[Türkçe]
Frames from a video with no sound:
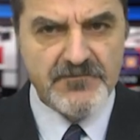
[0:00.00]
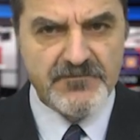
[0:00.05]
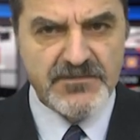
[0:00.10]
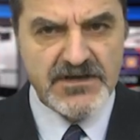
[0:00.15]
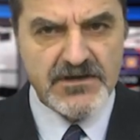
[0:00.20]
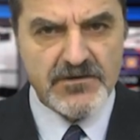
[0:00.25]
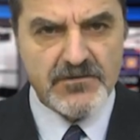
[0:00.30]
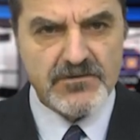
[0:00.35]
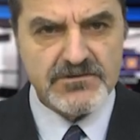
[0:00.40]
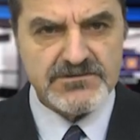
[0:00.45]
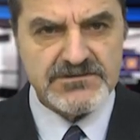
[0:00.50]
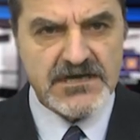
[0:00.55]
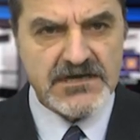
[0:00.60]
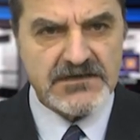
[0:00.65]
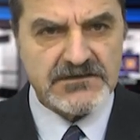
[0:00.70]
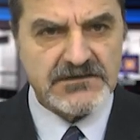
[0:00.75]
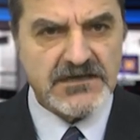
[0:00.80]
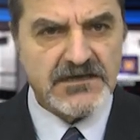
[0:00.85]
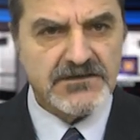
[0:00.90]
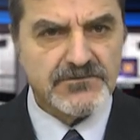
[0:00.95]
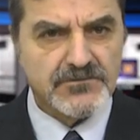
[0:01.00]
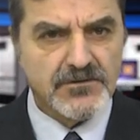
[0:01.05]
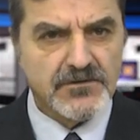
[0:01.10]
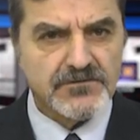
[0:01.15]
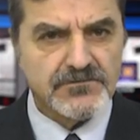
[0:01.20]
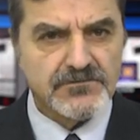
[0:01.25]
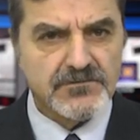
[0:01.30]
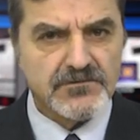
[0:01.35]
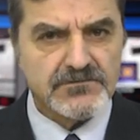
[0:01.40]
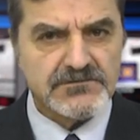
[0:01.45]
1 Ocak'ta
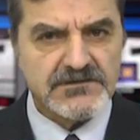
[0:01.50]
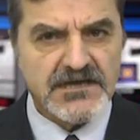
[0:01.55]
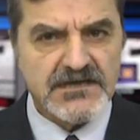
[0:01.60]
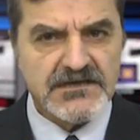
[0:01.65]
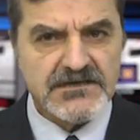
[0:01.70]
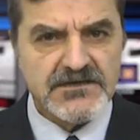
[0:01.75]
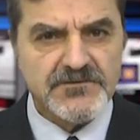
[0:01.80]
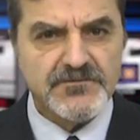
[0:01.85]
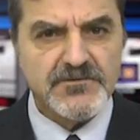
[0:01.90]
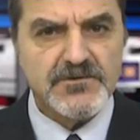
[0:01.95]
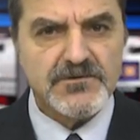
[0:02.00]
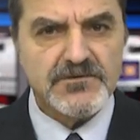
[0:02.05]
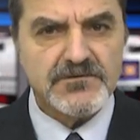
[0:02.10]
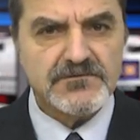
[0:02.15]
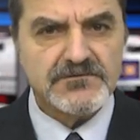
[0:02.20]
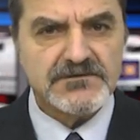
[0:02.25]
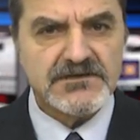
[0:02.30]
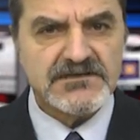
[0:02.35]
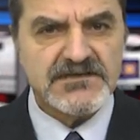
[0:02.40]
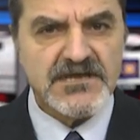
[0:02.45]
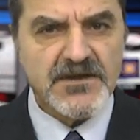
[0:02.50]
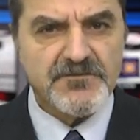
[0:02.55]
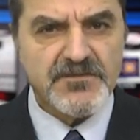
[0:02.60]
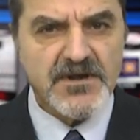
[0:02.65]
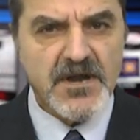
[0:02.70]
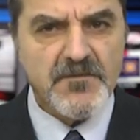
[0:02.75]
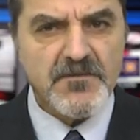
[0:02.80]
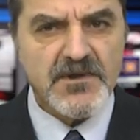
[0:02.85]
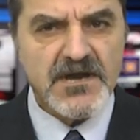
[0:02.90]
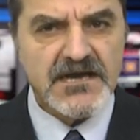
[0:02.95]
4.2 büyüklüğünde
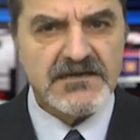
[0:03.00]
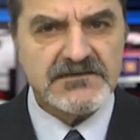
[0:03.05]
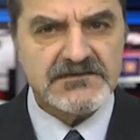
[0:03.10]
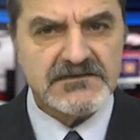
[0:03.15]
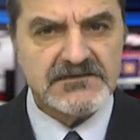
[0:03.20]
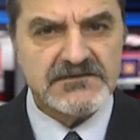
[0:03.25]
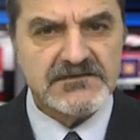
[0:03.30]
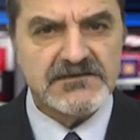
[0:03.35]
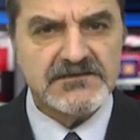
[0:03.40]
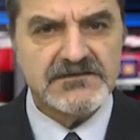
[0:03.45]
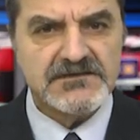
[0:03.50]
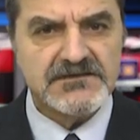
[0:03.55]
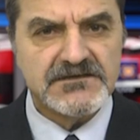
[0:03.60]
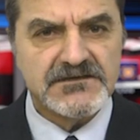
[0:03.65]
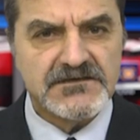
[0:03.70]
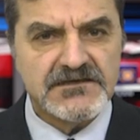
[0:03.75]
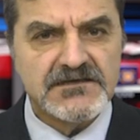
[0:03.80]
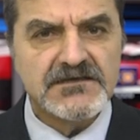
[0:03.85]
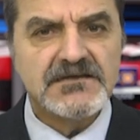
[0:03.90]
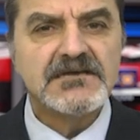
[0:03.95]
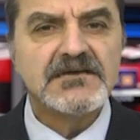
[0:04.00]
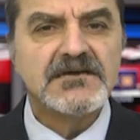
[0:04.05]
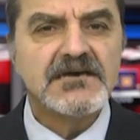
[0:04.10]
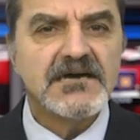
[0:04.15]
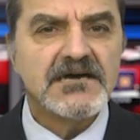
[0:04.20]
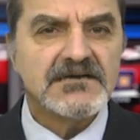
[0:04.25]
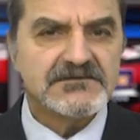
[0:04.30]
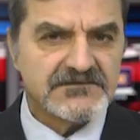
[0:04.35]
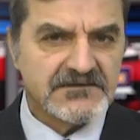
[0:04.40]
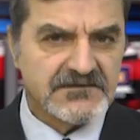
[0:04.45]
deprem kaydedildiğini
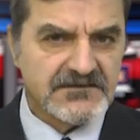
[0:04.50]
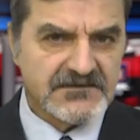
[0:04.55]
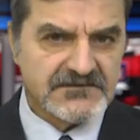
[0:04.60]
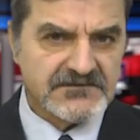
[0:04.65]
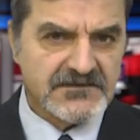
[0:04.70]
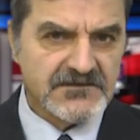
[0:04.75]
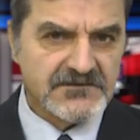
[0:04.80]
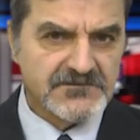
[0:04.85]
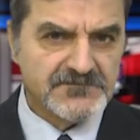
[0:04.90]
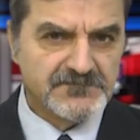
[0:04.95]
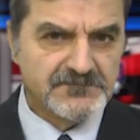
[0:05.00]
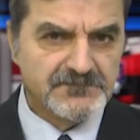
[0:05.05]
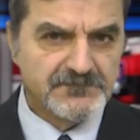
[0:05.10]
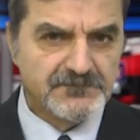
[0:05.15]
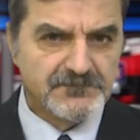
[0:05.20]
hatırlatalım.